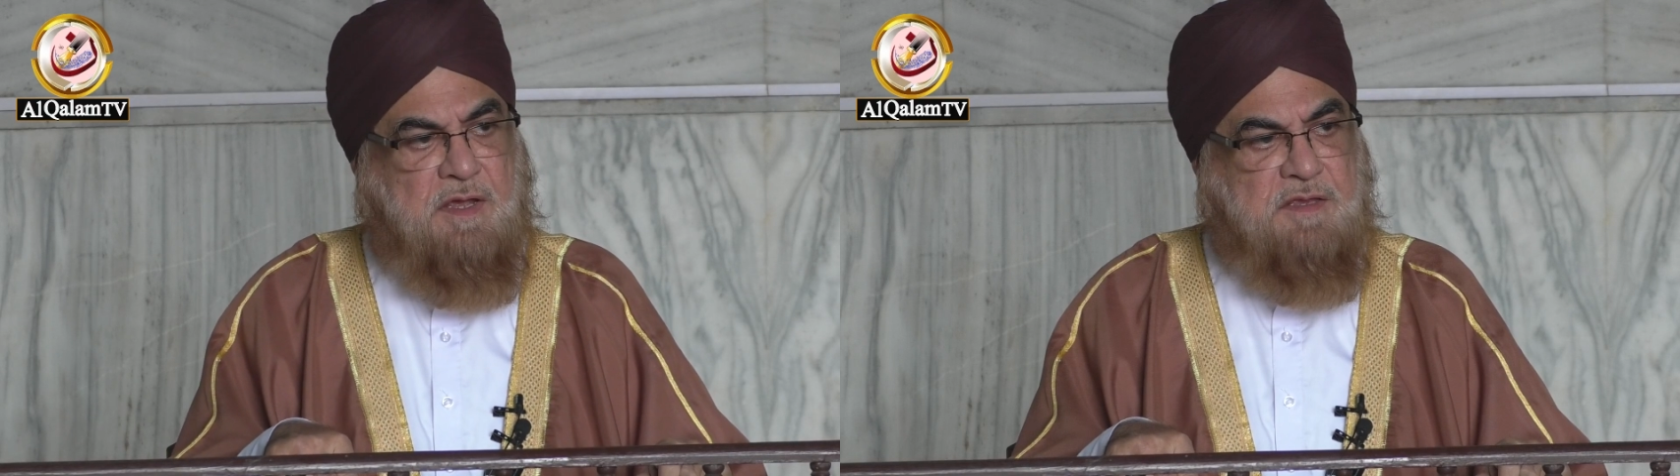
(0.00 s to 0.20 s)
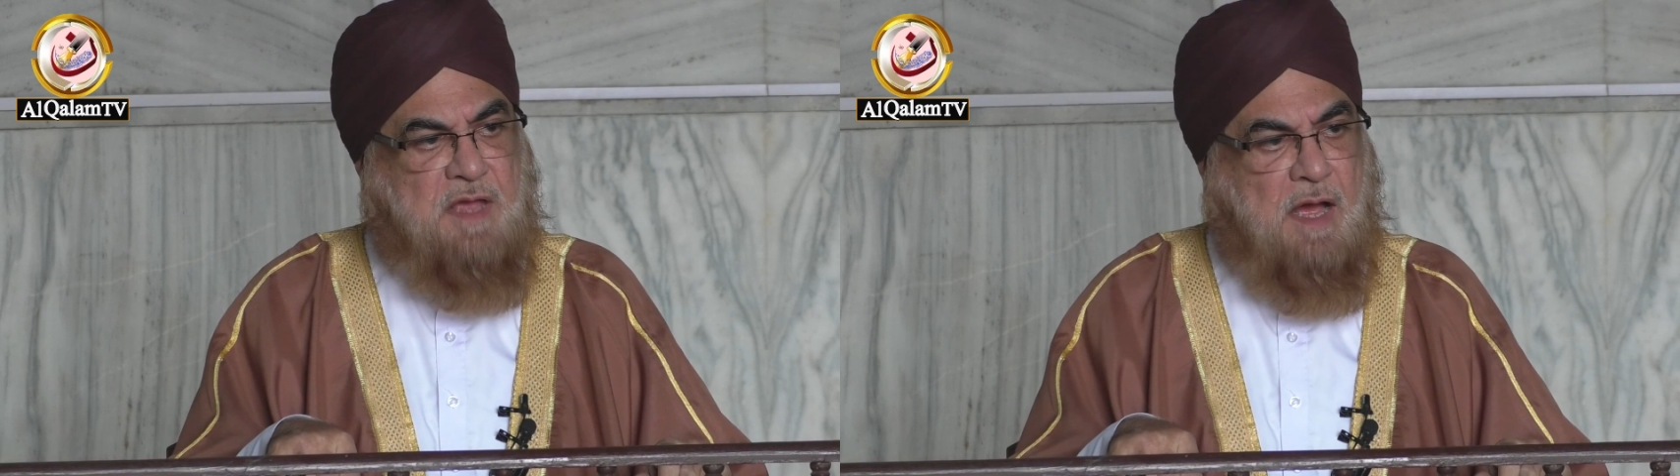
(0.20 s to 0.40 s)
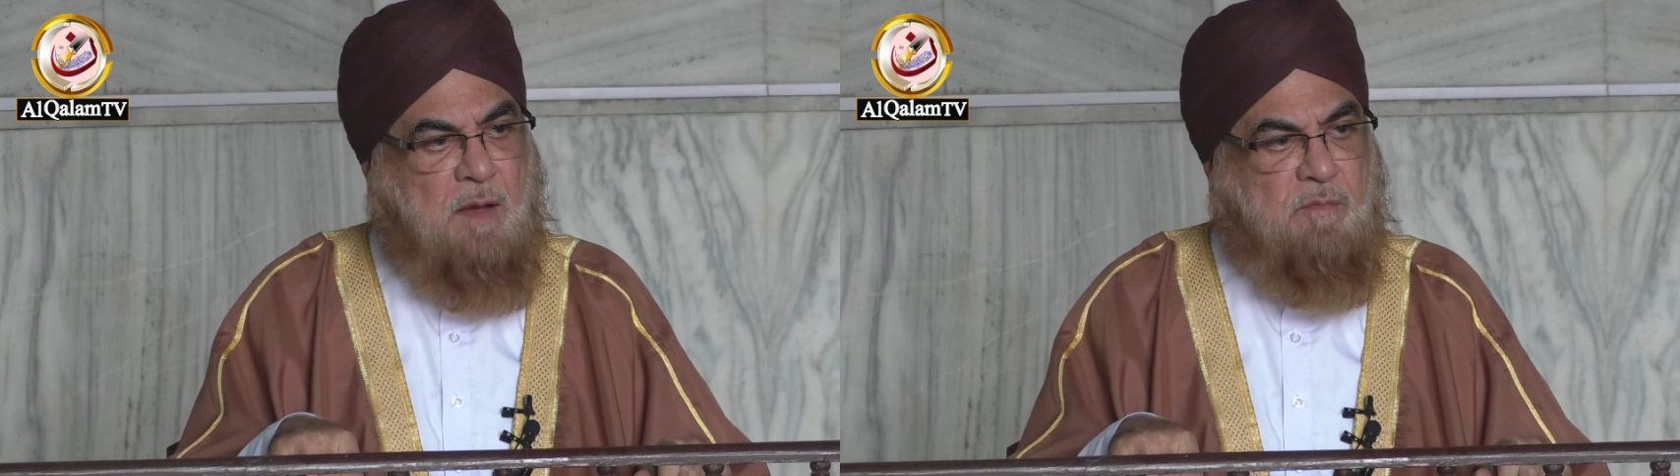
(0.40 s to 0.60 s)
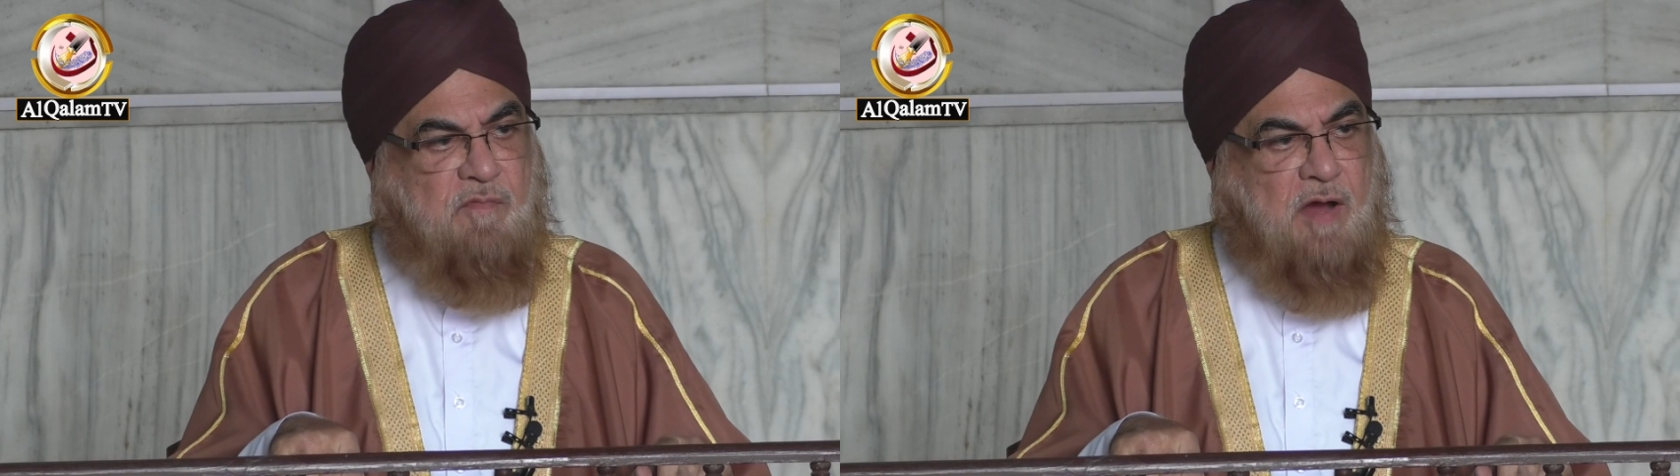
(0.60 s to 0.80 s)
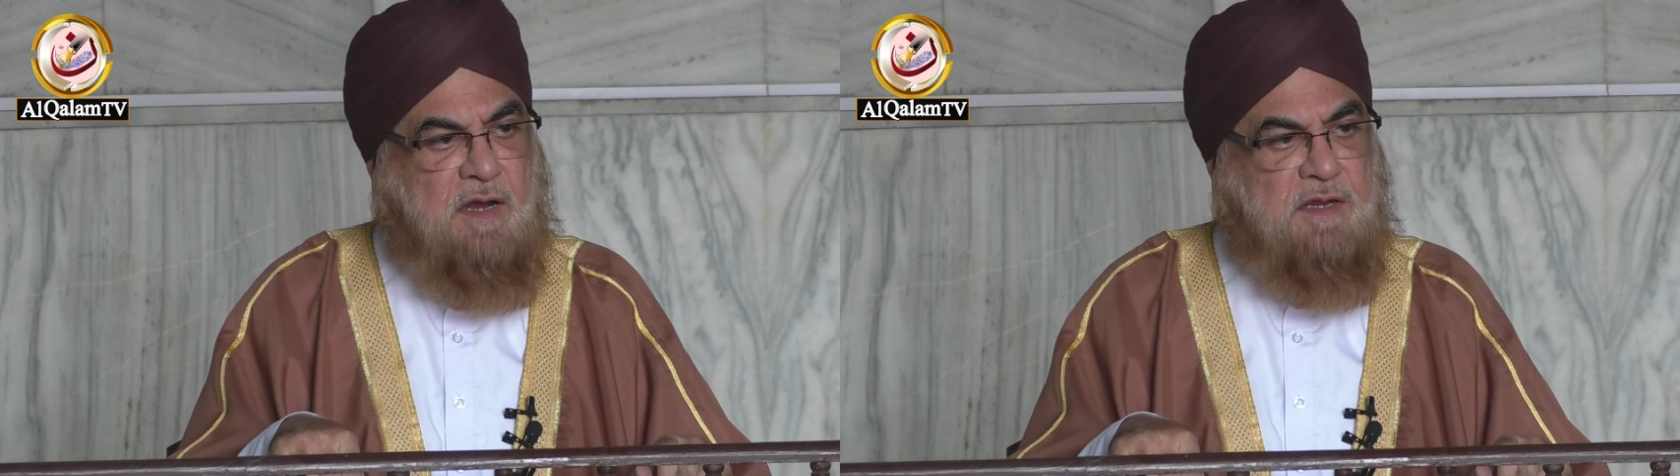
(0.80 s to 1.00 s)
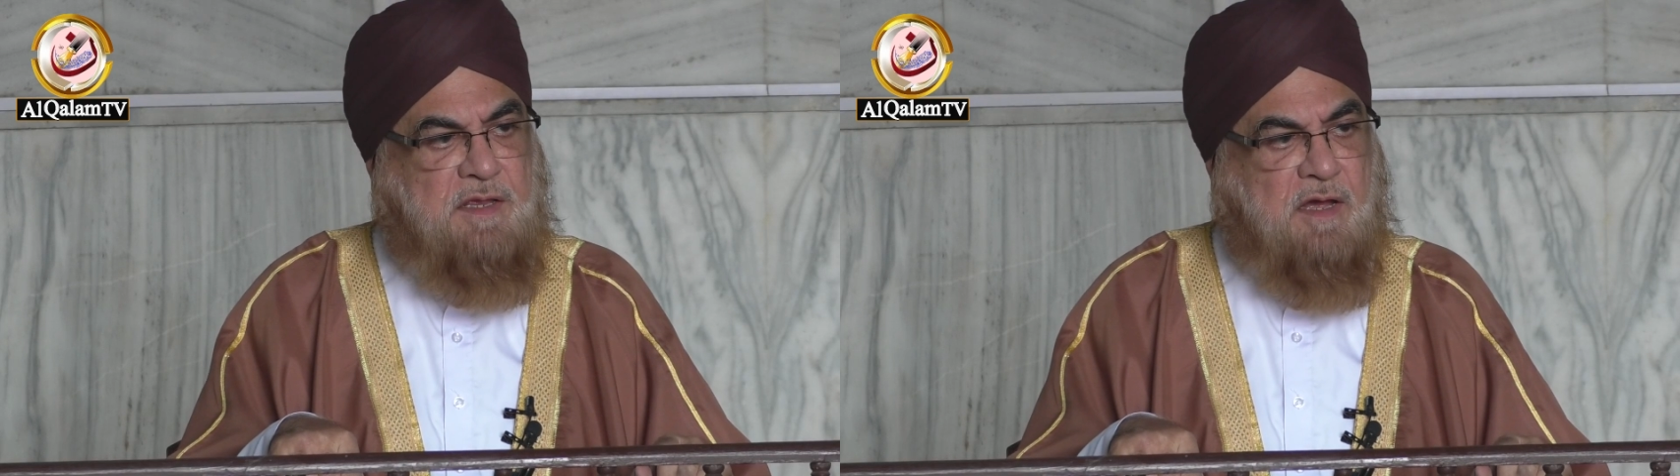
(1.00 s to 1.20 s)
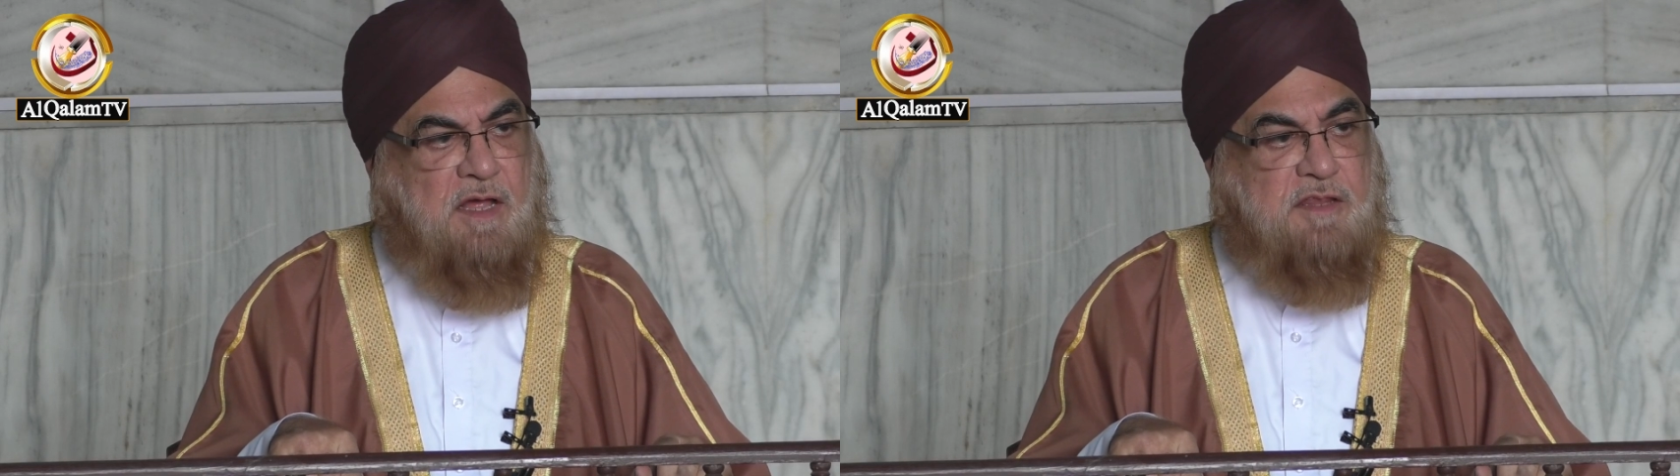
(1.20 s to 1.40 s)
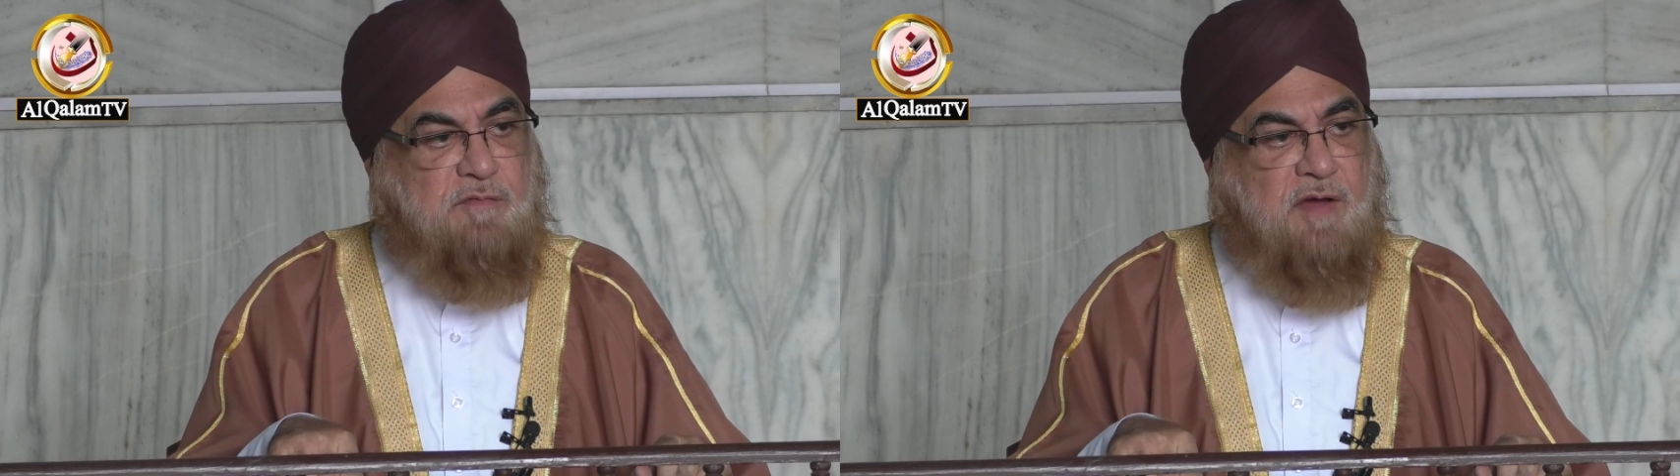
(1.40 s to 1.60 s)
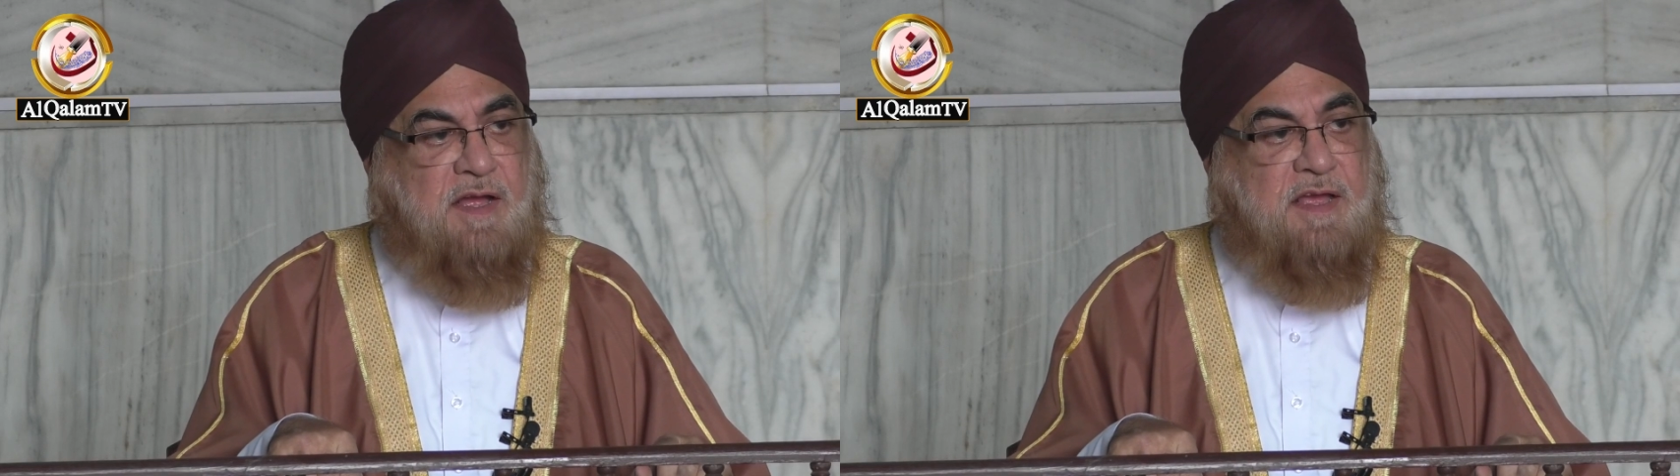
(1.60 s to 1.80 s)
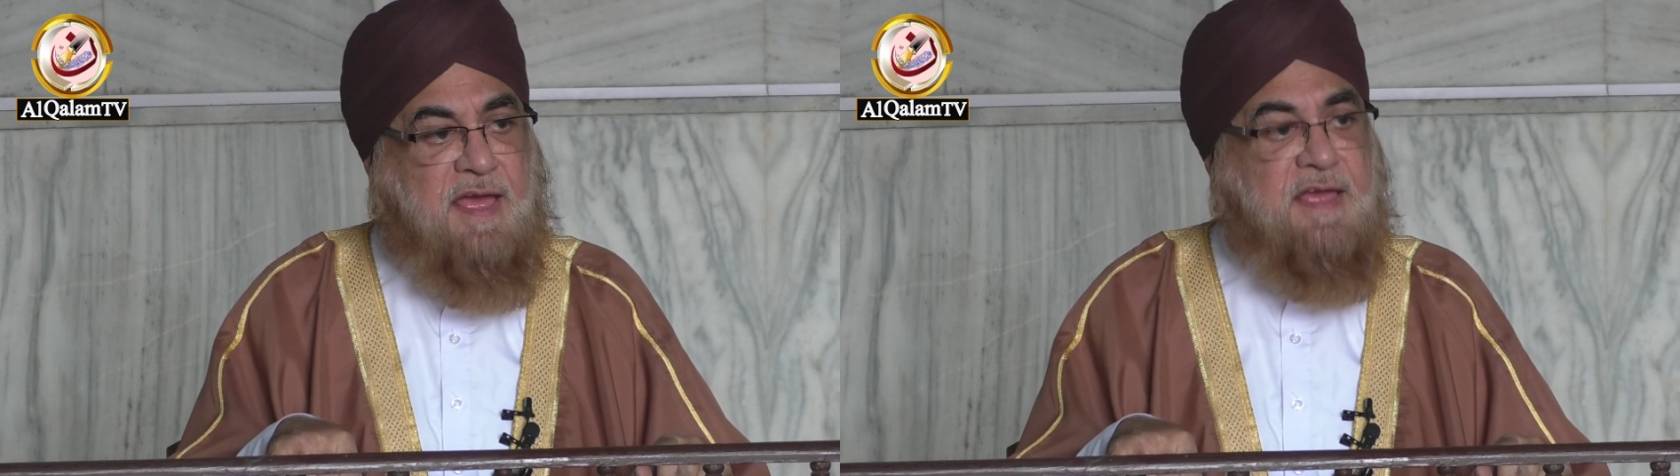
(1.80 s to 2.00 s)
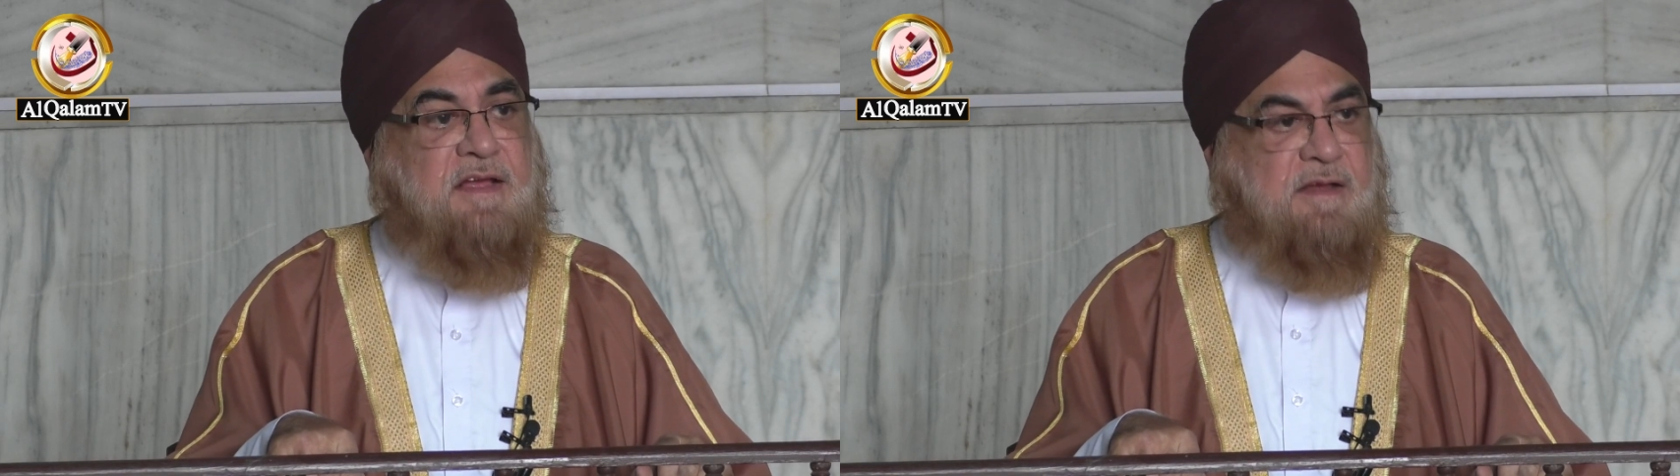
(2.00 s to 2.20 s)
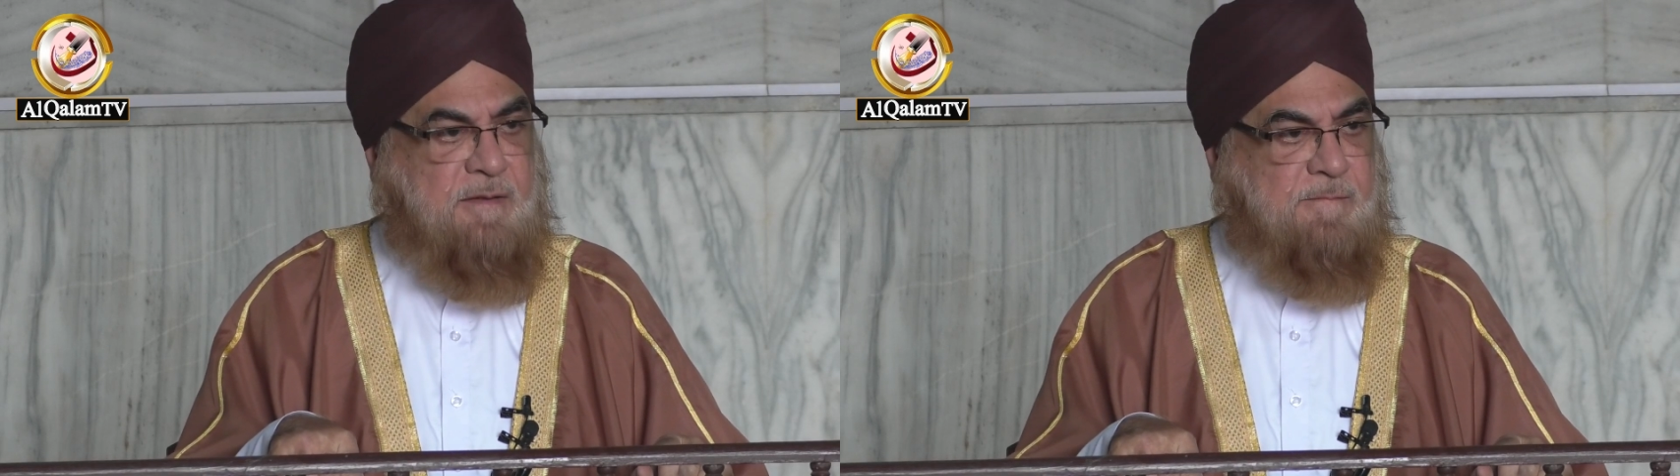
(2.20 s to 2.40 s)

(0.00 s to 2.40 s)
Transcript: हिजाब वाली गजवा गैंग